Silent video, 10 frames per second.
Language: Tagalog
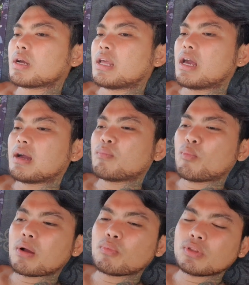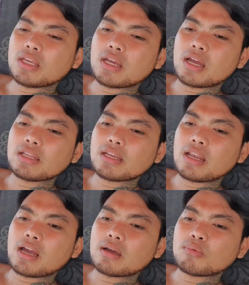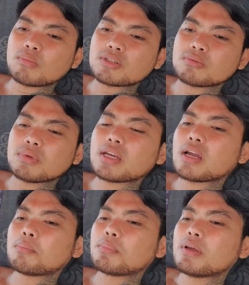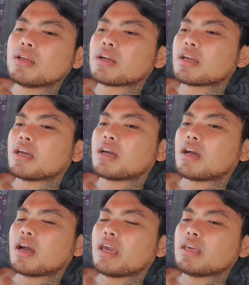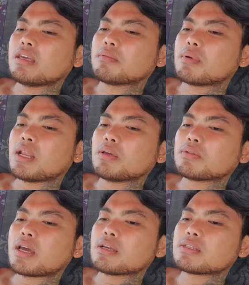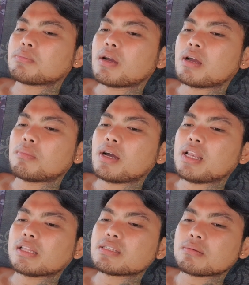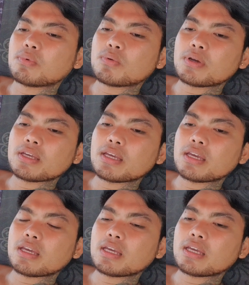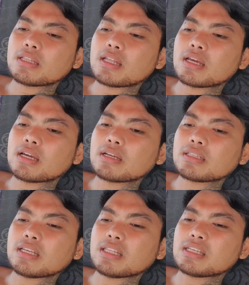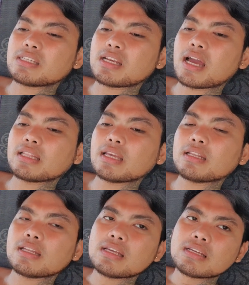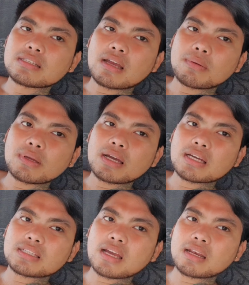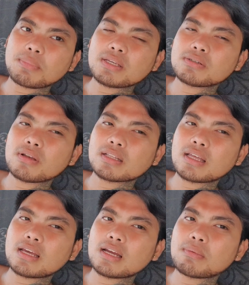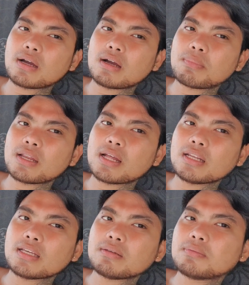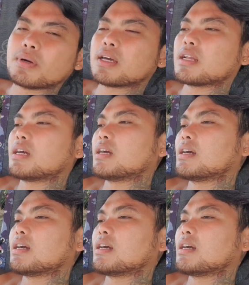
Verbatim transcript: Kailangan mo pagbutihan, kailangan mo magsumikap, kaya kahit malayo tayo sa mga mahal natin sa buhay, eh, talagang titiisin natin. Sabi nga, sakripisyo lang talaga mga kapanalig para